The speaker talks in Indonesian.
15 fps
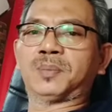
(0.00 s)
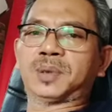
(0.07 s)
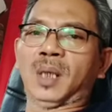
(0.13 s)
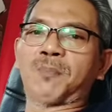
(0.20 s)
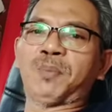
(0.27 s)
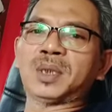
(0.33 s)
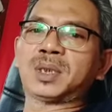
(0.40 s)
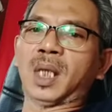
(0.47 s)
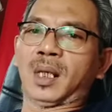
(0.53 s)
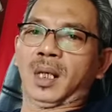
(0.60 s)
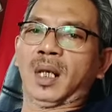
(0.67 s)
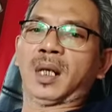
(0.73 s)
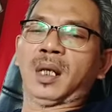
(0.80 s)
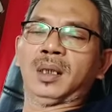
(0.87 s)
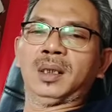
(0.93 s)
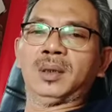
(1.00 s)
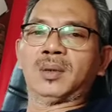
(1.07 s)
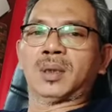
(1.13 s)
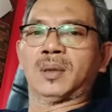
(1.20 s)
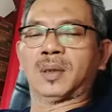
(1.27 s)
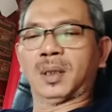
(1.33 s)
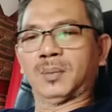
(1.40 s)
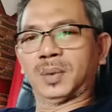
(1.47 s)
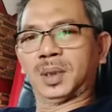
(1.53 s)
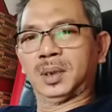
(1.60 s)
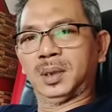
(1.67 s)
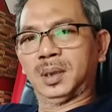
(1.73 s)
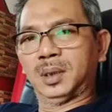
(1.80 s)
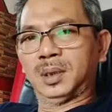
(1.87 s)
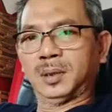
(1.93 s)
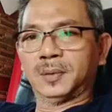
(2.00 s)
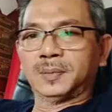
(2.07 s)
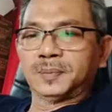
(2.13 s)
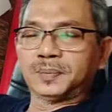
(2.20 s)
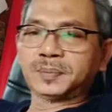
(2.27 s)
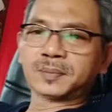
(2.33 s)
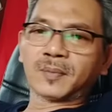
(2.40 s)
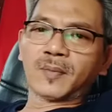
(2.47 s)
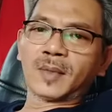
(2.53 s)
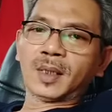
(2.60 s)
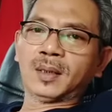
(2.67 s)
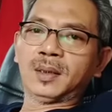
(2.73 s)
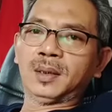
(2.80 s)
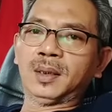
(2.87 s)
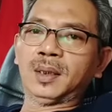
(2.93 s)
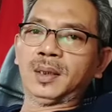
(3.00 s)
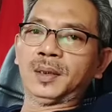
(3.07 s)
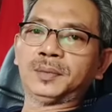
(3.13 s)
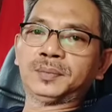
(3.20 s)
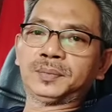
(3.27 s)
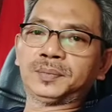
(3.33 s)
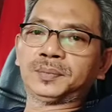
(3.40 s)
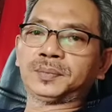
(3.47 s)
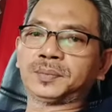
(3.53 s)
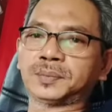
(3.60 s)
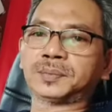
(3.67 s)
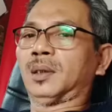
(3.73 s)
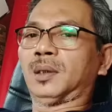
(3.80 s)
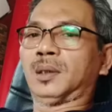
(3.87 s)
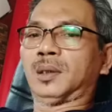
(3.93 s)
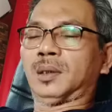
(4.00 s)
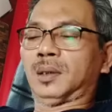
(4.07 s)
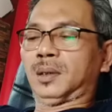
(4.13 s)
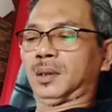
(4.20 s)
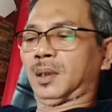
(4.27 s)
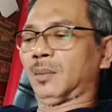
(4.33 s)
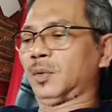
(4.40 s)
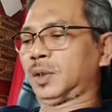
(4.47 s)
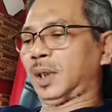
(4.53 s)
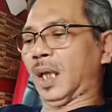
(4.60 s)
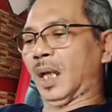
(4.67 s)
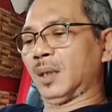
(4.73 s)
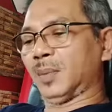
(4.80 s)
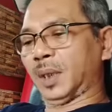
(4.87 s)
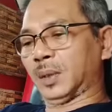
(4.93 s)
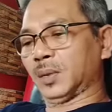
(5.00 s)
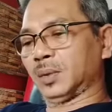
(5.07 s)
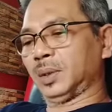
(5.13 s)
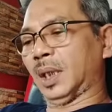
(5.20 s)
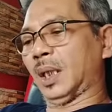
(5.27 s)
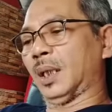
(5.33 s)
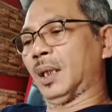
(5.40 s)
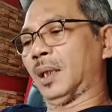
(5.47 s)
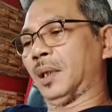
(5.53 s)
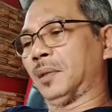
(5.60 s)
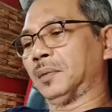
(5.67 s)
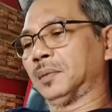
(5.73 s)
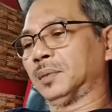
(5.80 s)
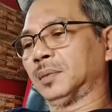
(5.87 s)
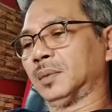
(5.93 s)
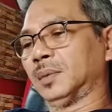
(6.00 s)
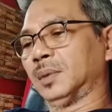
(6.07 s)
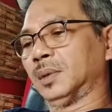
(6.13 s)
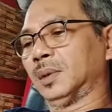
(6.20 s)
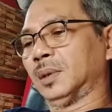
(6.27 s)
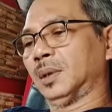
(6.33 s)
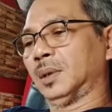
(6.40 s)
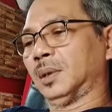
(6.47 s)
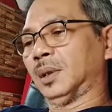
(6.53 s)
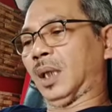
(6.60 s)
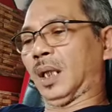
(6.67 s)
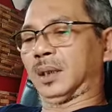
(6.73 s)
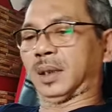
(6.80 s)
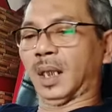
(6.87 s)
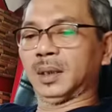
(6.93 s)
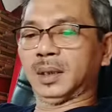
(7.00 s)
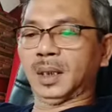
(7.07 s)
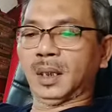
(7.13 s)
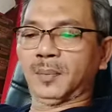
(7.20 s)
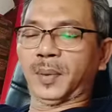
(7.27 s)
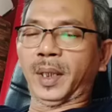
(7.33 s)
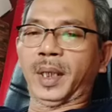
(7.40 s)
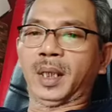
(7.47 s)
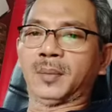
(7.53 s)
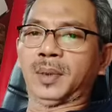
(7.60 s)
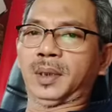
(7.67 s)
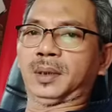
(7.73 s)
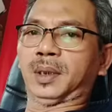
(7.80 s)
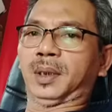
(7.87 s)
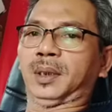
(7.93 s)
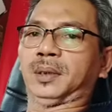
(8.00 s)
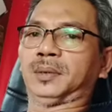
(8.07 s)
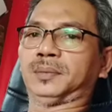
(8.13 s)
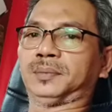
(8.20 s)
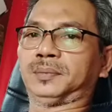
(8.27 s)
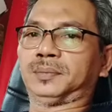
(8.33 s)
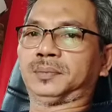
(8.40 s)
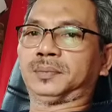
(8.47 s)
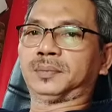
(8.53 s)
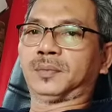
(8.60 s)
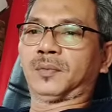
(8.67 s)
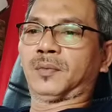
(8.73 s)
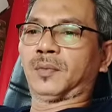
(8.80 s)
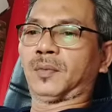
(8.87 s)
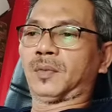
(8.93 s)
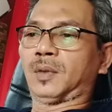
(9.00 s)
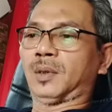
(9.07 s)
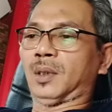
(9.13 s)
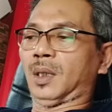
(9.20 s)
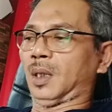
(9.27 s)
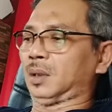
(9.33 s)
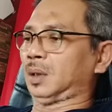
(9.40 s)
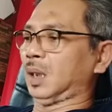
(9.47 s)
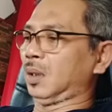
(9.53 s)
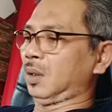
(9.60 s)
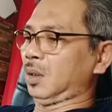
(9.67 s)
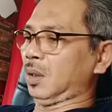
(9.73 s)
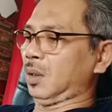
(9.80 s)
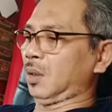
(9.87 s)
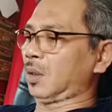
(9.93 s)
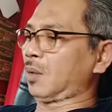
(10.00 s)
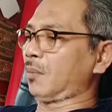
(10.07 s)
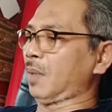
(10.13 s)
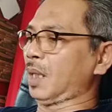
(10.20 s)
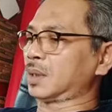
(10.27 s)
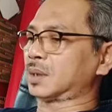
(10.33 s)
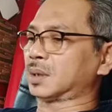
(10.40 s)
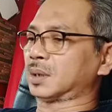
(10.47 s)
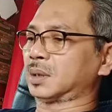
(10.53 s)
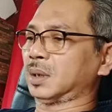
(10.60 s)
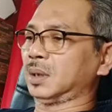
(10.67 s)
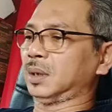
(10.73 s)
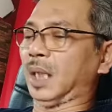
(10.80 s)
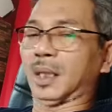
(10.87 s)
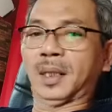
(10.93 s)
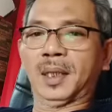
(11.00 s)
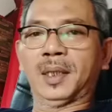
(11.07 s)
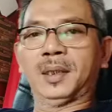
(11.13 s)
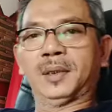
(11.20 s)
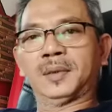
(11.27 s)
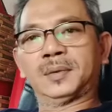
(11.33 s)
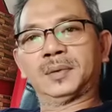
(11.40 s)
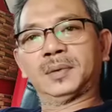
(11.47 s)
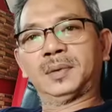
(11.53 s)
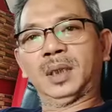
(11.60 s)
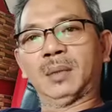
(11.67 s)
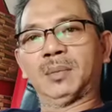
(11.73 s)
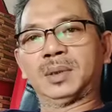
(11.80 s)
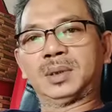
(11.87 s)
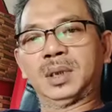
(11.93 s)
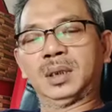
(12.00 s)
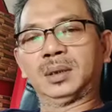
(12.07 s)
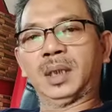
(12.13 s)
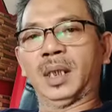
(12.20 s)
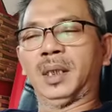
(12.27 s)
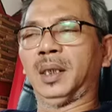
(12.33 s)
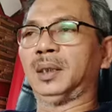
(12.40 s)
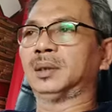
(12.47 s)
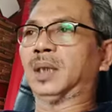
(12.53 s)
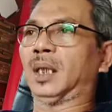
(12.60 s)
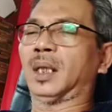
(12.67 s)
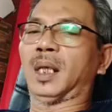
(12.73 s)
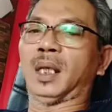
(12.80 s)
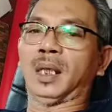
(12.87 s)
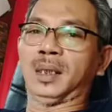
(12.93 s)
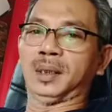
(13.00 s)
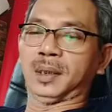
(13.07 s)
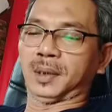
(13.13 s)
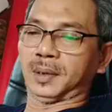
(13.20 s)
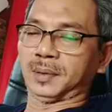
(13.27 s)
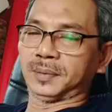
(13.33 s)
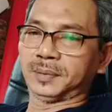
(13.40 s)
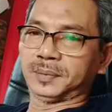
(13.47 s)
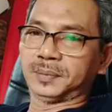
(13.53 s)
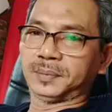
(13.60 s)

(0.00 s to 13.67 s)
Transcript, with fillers: Saya penjarakan ini orang-orang begini. Ini. Ya. Kemudian berikutnya adanya BNPT atau ormas yang lain yang mencintai tanah air